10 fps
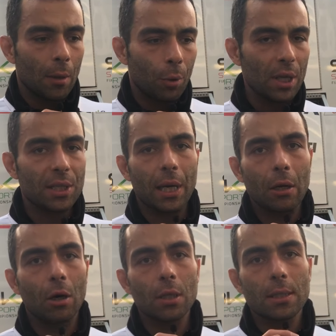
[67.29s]
può essere
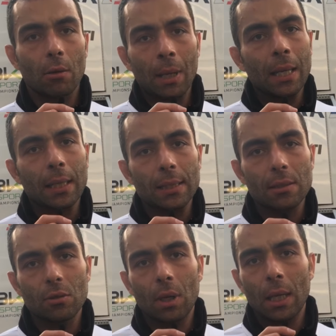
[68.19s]
Acosta o
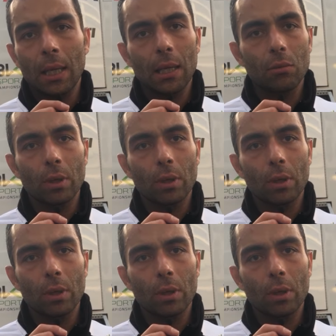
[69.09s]
Marquez sulla